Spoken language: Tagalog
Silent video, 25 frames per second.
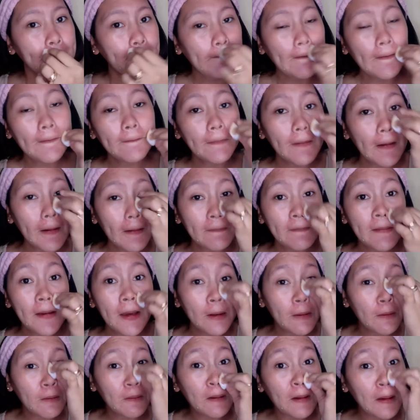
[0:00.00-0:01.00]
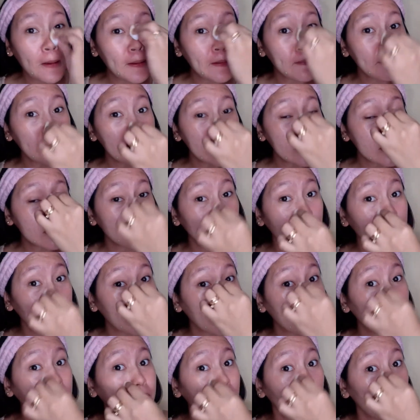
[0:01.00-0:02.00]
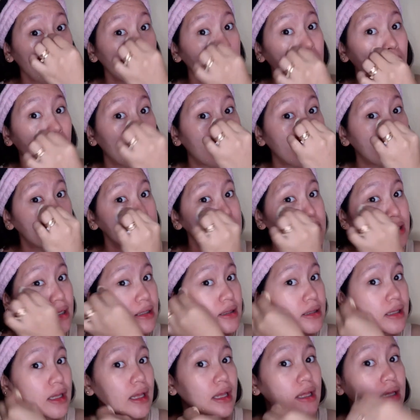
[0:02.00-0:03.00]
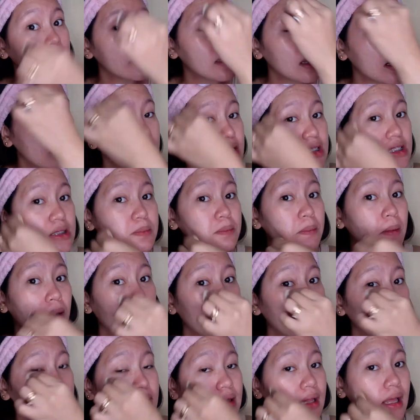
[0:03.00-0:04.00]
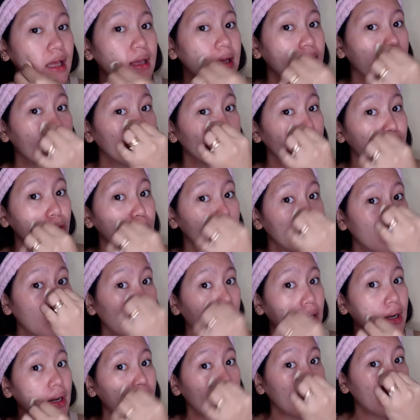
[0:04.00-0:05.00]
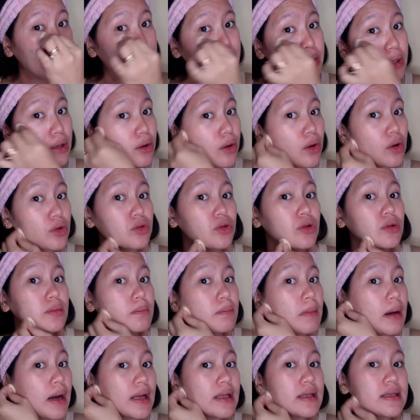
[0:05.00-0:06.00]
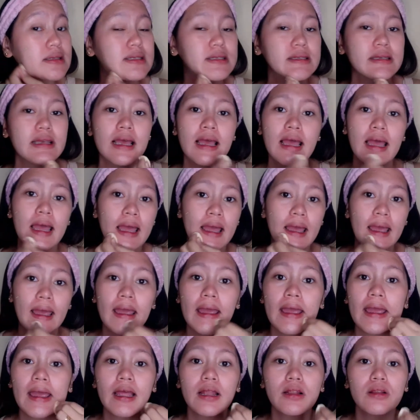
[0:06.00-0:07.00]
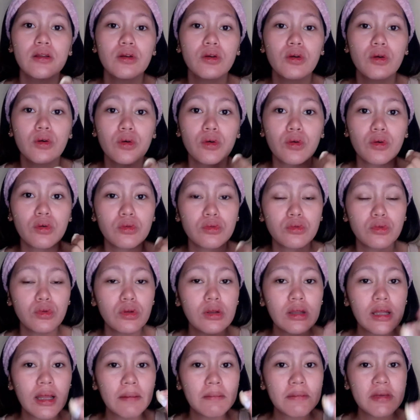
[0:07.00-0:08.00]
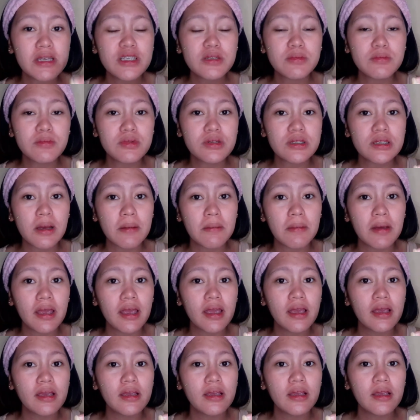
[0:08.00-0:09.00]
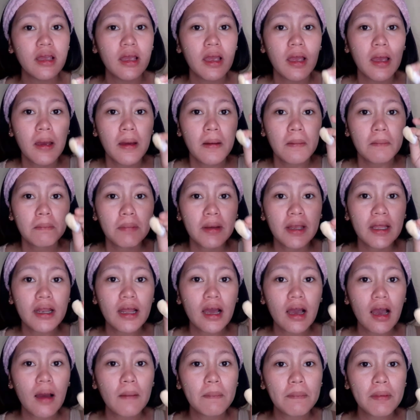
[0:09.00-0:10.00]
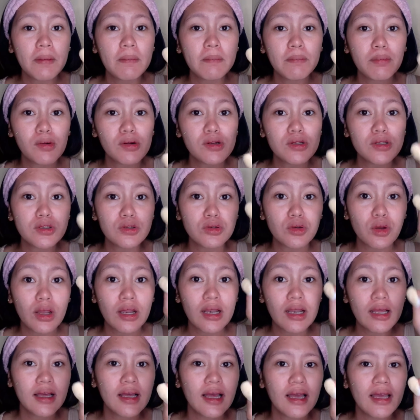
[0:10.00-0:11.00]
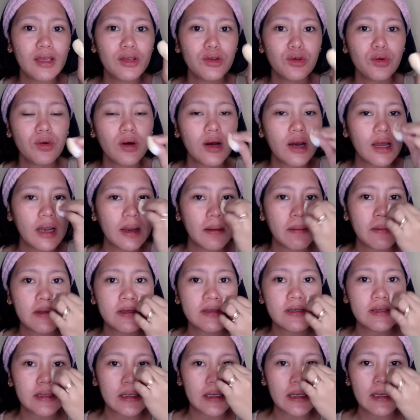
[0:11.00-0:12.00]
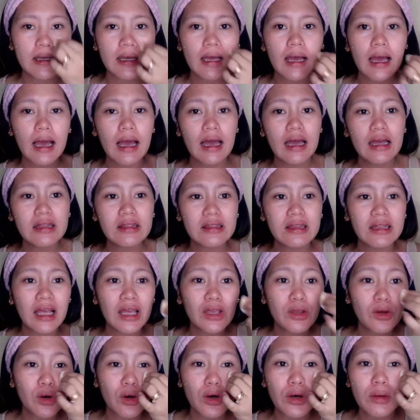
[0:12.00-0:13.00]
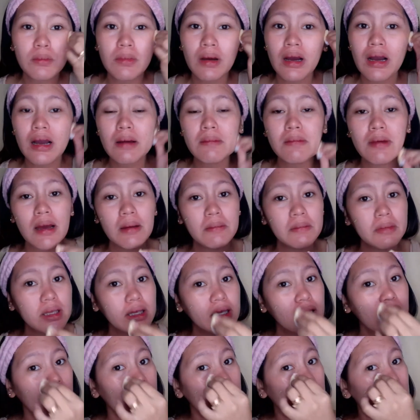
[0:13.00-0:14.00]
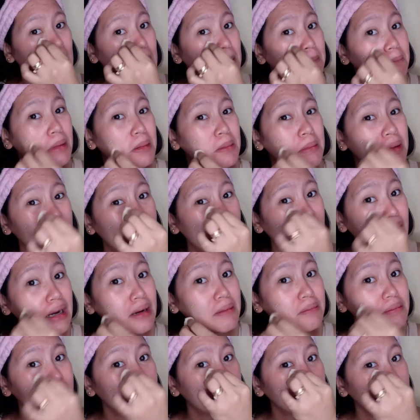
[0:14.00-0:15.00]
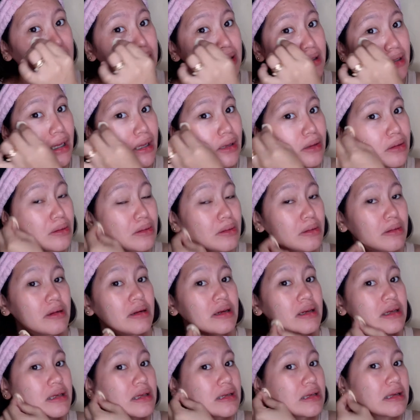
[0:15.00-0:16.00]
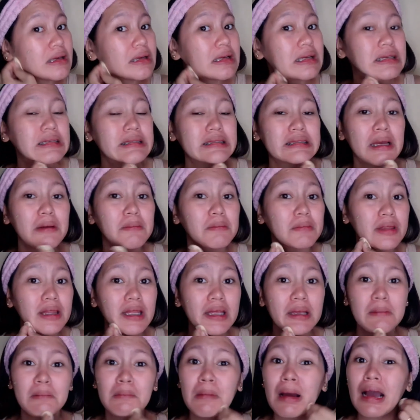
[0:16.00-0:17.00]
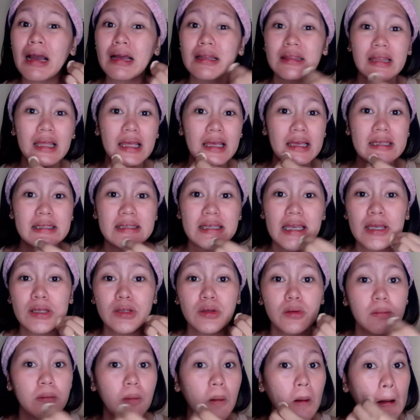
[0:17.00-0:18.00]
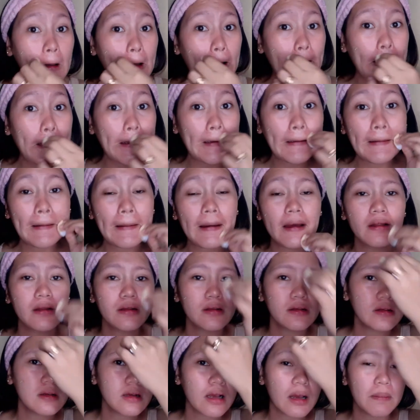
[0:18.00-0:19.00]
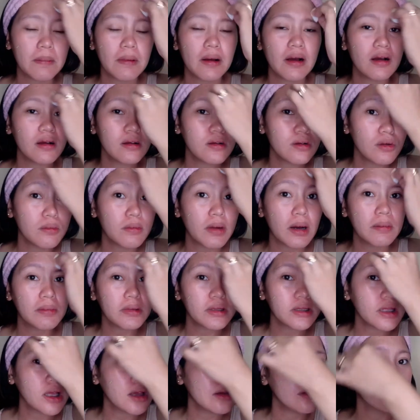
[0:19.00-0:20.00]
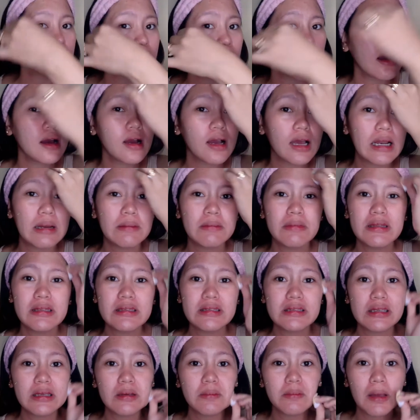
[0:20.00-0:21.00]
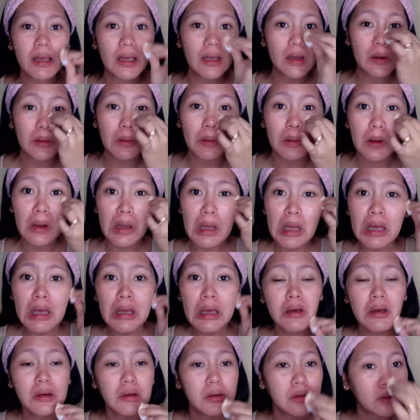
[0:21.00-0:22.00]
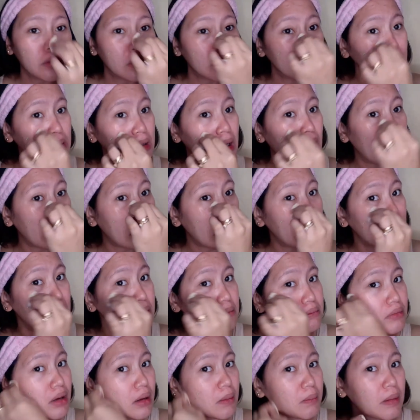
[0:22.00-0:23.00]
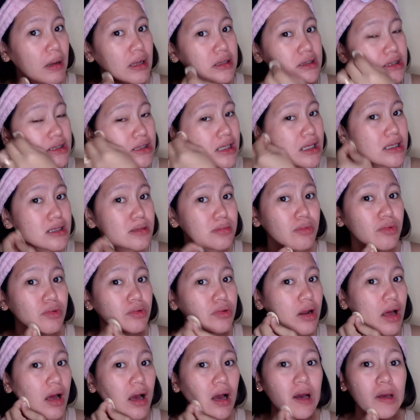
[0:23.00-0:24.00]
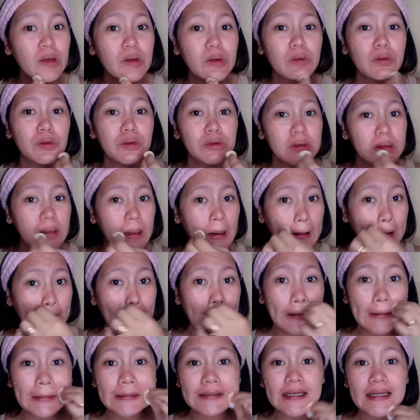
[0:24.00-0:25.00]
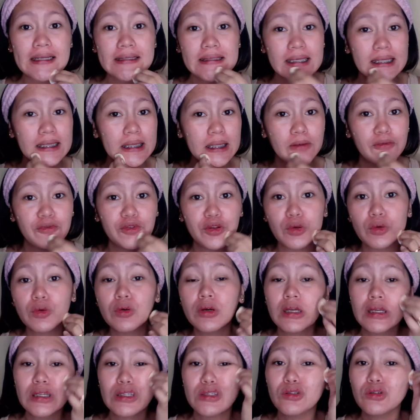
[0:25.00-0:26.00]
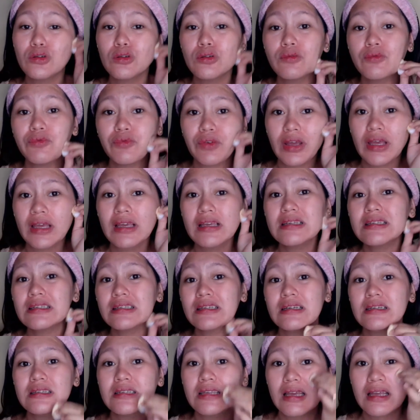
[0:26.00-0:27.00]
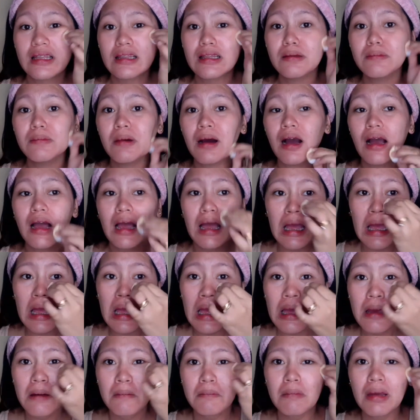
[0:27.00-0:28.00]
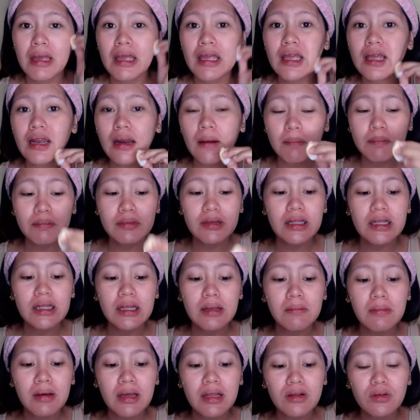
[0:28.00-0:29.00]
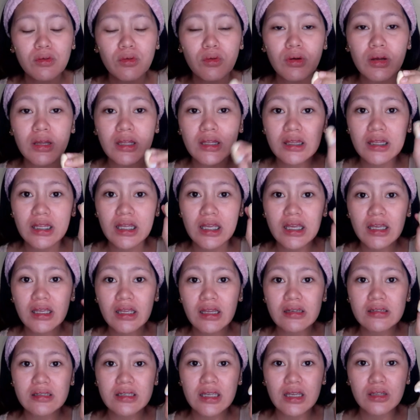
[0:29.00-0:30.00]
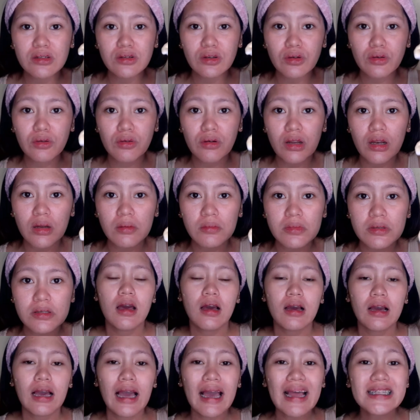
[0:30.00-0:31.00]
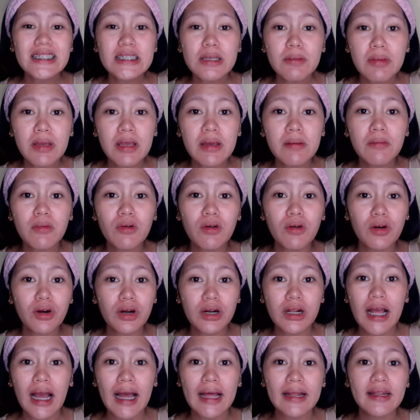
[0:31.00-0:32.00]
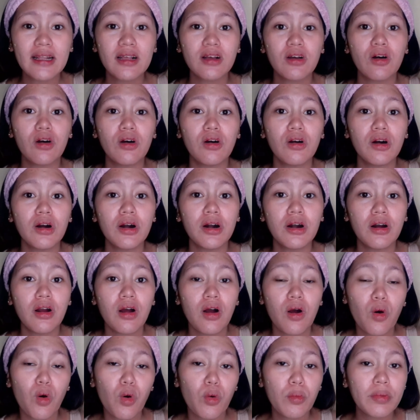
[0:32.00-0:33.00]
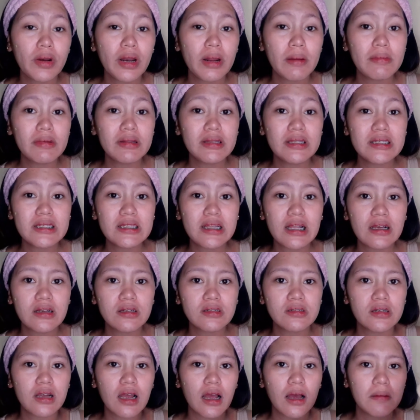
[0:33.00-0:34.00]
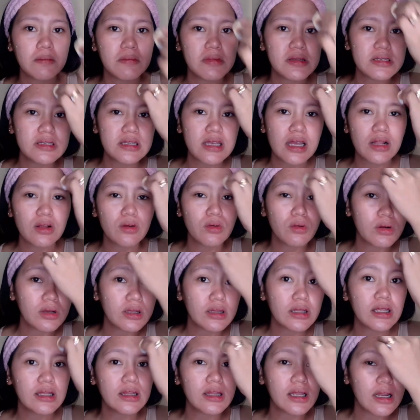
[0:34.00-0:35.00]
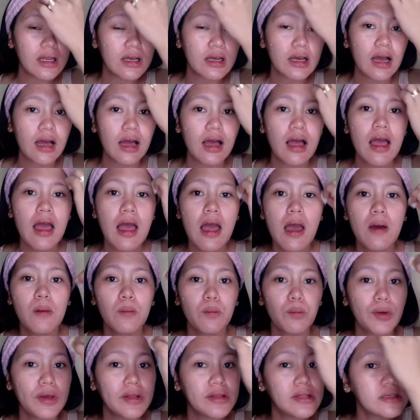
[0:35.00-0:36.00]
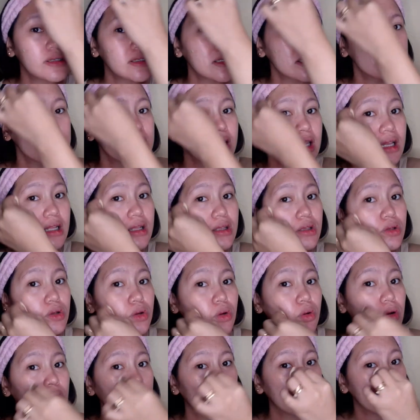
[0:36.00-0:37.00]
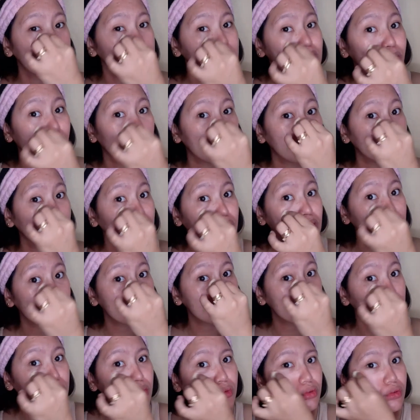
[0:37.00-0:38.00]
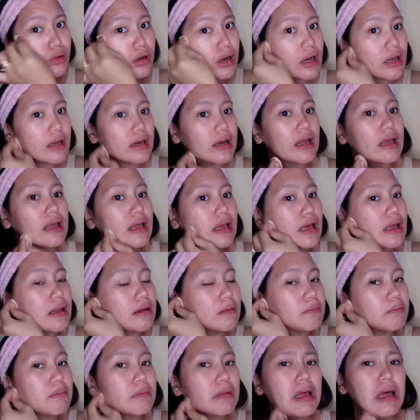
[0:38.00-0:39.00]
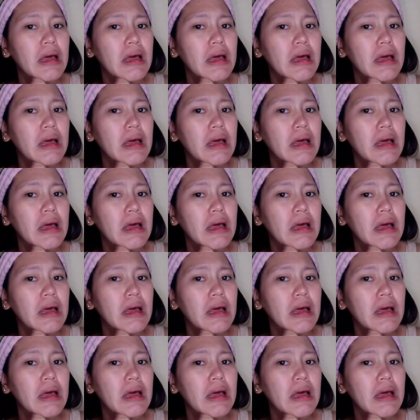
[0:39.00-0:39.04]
Kapag meron kayong mismong pimple marks and then dark spot, ayan, kumuha lang kayo ng cotton buds and doon lang mismo sa may pinaka-pimples nyo ilagay yung kalamansi. At ngayon, mga kamami, may mararamdaman kayong something makate sa inyong muka, ayan, kapag gumamit kayo ng kalamansi. Pero, yun nga, mag-patch test muna kayo kung talagang sensitive yung inyong face. Kasi, ba diba, mahirap din naman kung hindi hiyang sa inyo yung kalamansi. Kahit sabihin mong organic or home remedies lang siya, minsan kung hindi talaga pwede sa skin nyo is huwag nyo nang subukan. Ayan.